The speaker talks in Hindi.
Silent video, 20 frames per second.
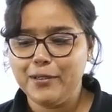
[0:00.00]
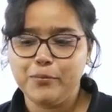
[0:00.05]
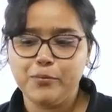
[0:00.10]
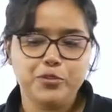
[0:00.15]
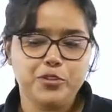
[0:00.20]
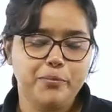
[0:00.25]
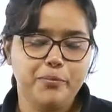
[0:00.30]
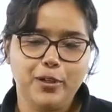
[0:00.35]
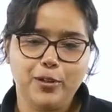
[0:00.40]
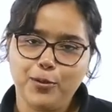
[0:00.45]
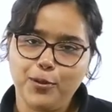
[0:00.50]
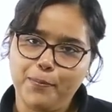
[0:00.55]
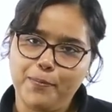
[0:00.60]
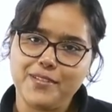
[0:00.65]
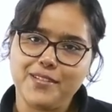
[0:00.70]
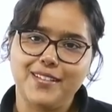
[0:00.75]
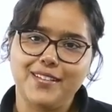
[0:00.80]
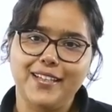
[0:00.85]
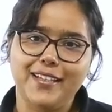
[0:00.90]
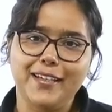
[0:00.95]
मुझे बिल्कुल
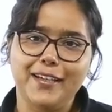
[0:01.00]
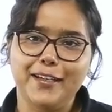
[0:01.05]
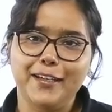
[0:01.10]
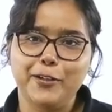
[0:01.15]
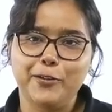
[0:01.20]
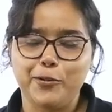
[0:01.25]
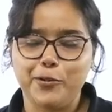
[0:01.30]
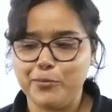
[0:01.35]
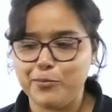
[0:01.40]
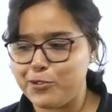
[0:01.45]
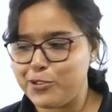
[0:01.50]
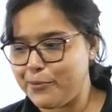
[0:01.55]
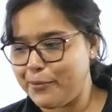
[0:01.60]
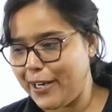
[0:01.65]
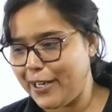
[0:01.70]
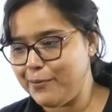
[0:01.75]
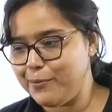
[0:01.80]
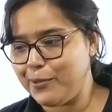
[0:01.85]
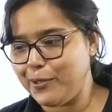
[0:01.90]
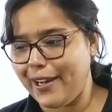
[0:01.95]
पसंद नहीं है कि कोई मुझे
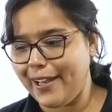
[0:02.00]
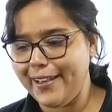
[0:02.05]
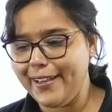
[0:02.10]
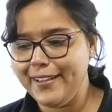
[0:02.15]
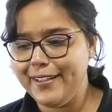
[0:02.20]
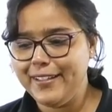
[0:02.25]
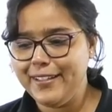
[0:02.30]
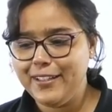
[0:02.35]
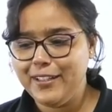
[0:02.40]
मैडम बुलाए